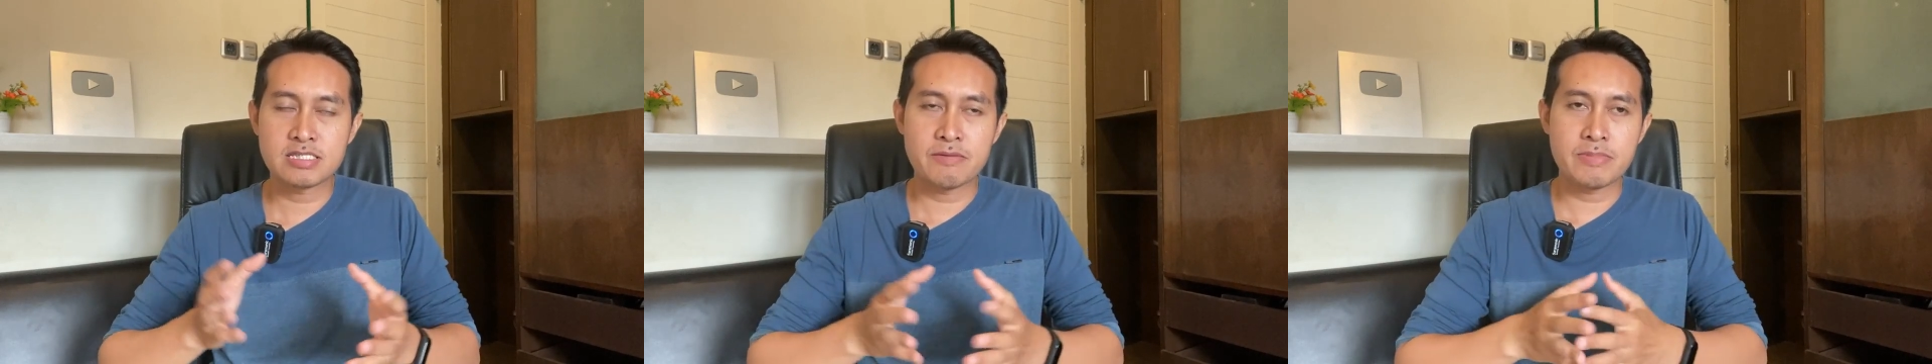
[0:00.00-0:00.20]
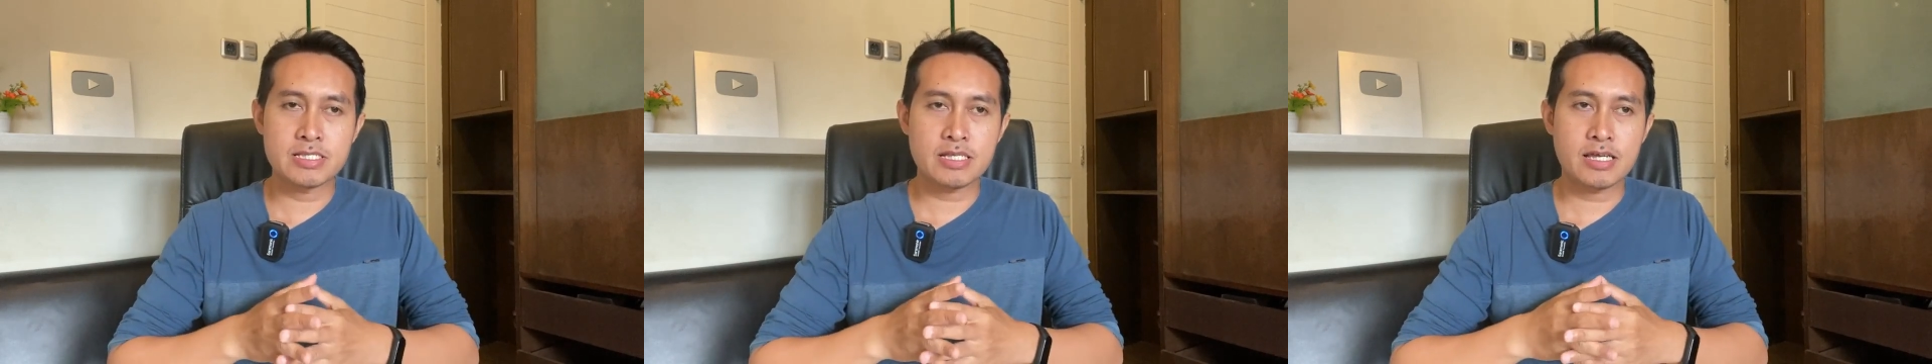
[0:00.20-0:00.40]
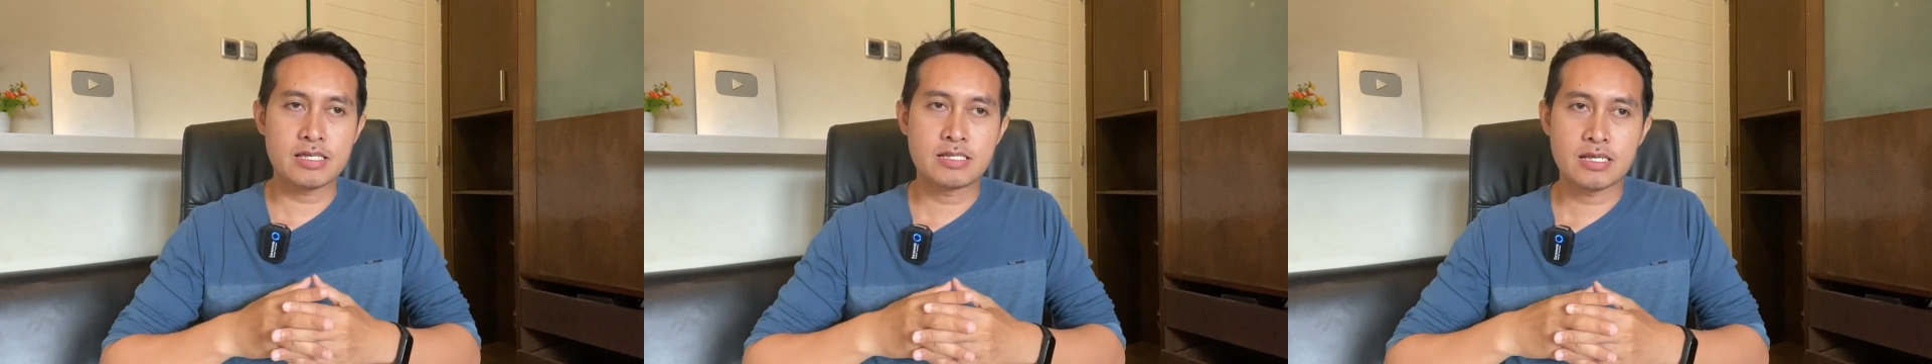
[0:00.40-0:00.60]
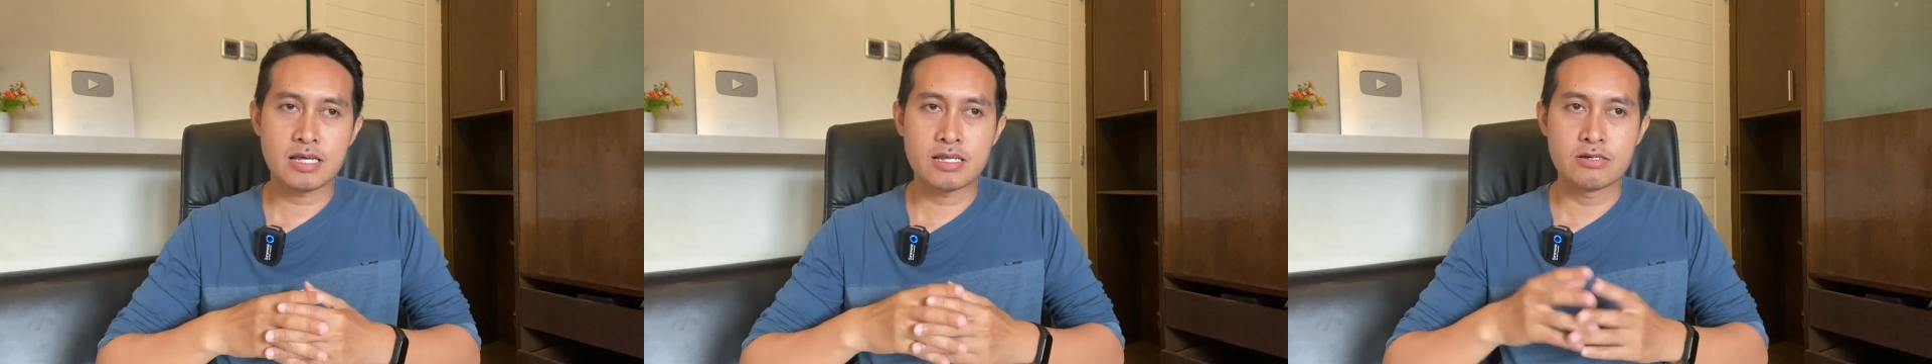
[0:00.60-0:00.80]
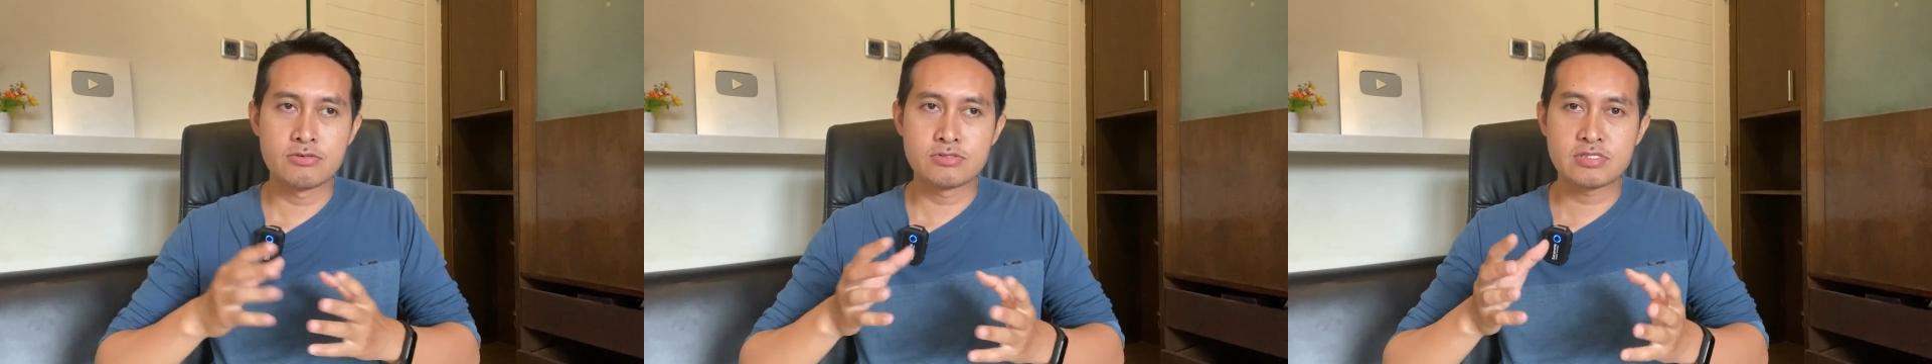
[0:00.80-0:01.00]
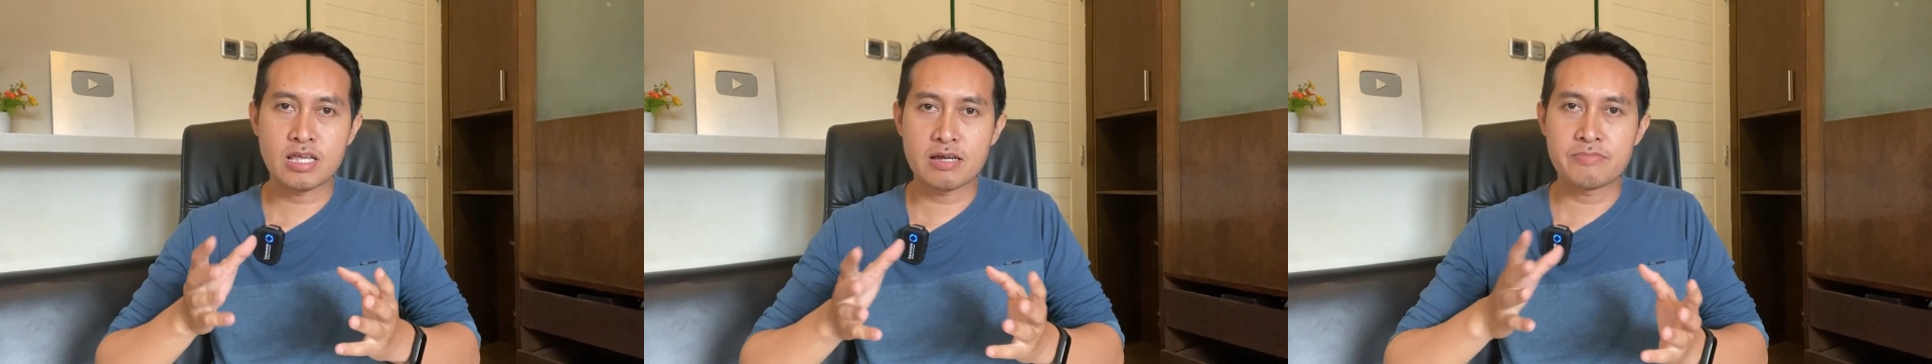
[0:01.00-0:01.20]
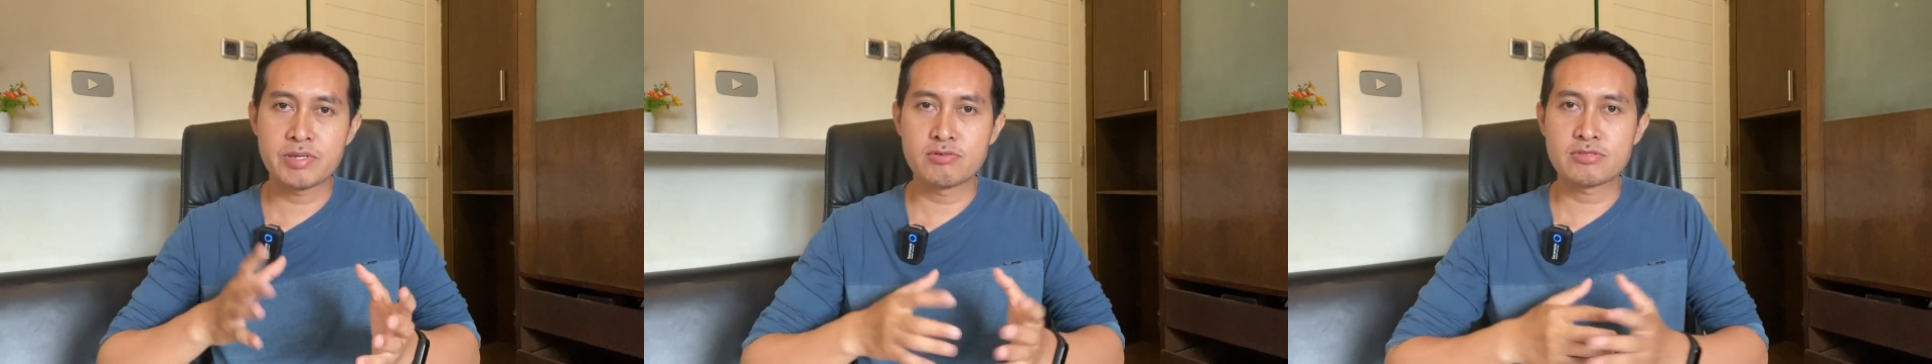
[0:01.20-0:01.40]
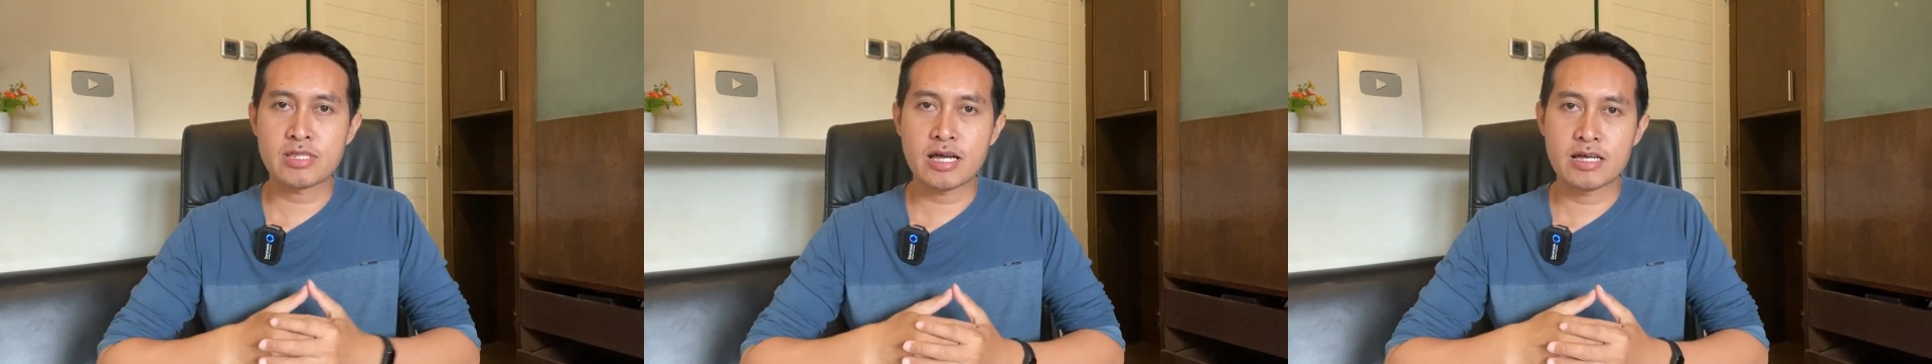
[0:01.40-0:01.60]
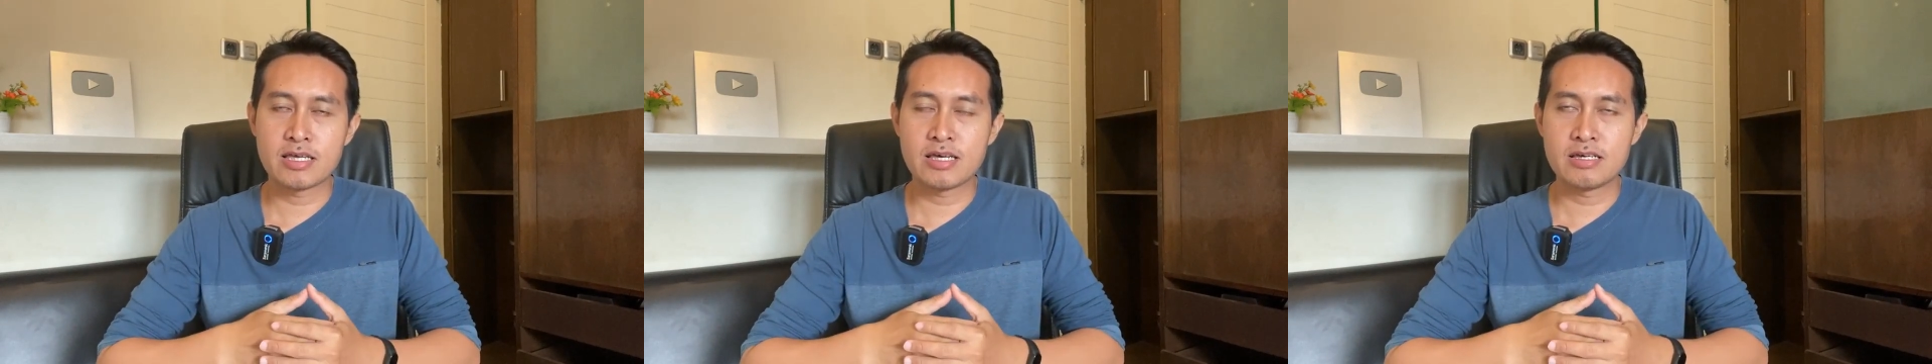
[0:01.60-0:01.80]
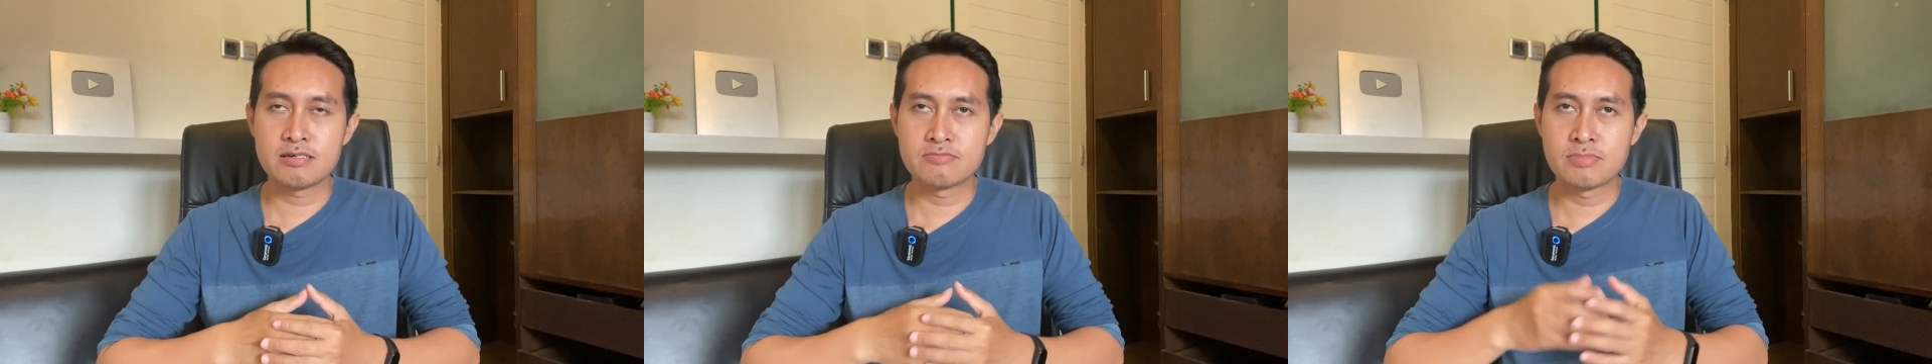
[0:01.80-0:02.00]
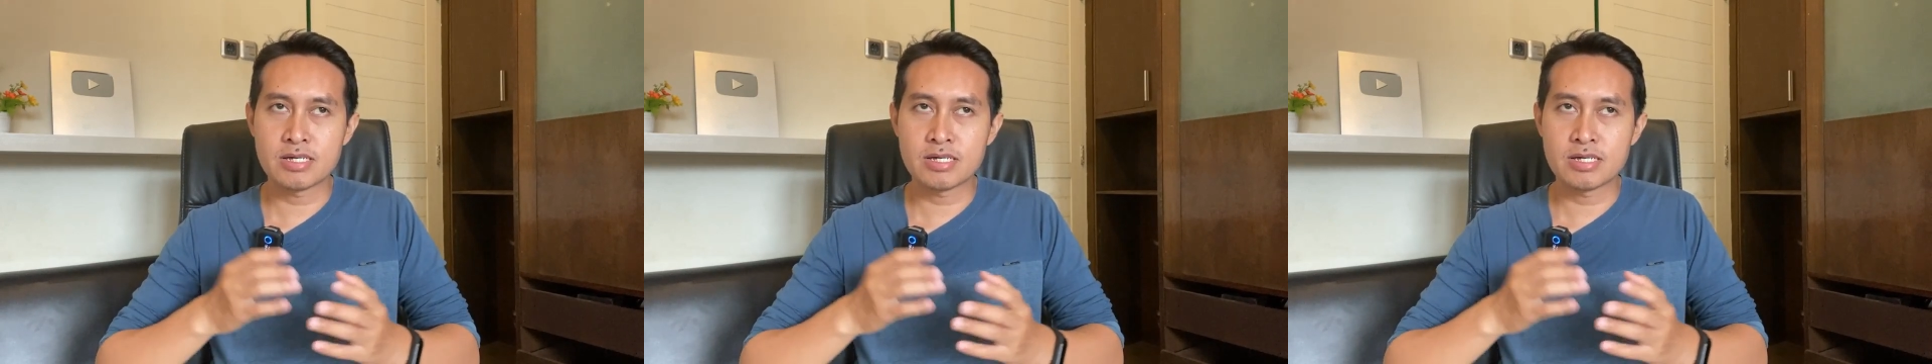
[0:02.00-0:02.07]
tema terkait dengan hutang piutang ya.